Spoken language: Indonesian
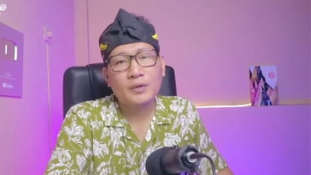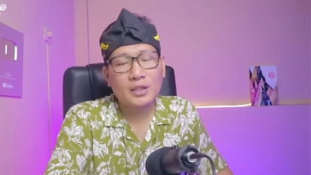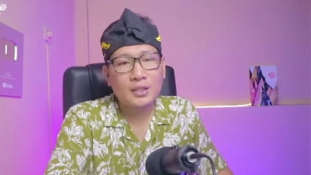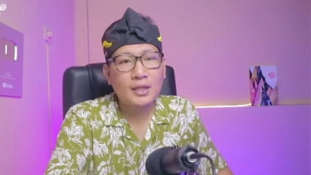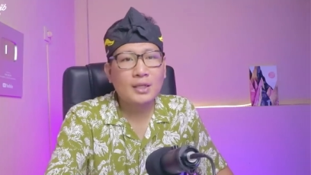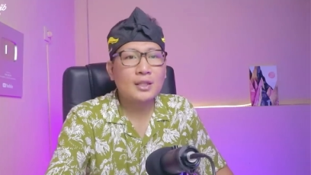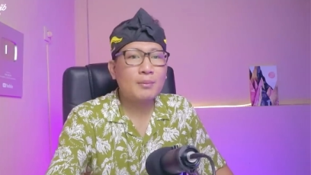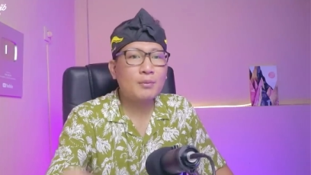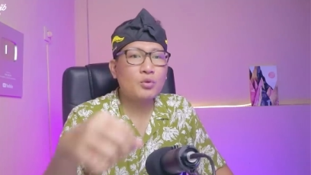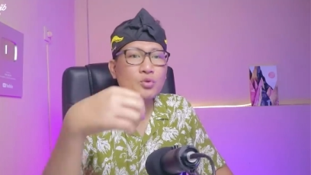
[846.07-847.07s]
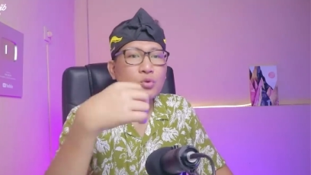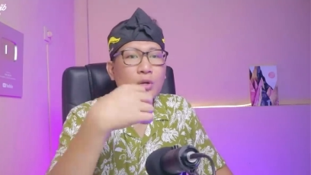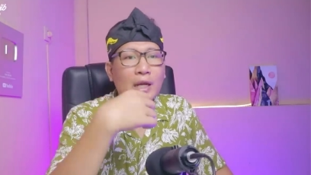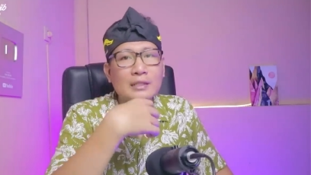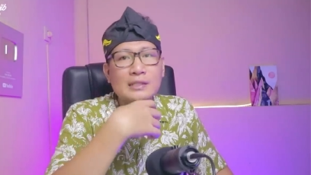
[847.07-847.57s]
Ketika kita
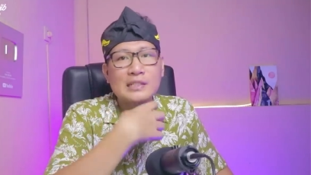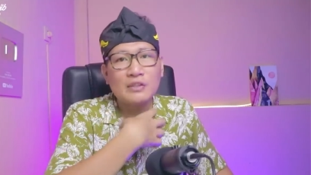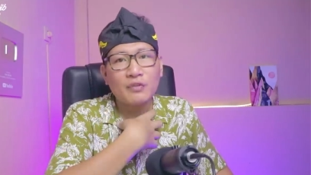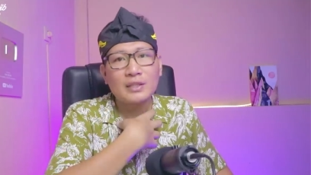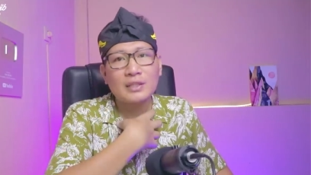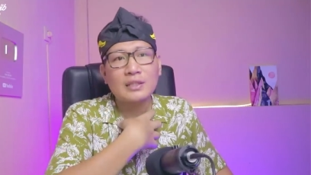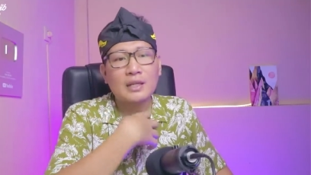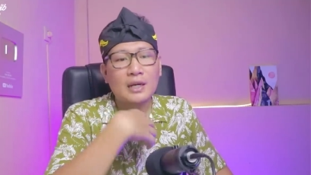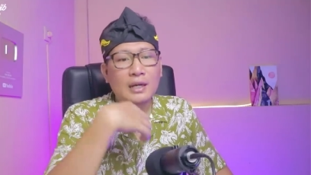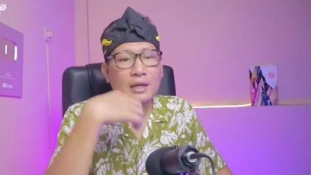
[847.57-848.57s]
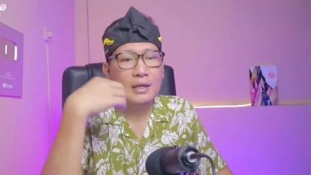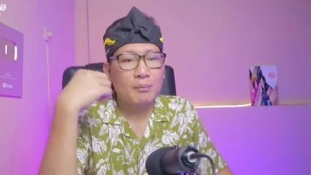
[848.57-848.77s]
menunjukkan sifat kita,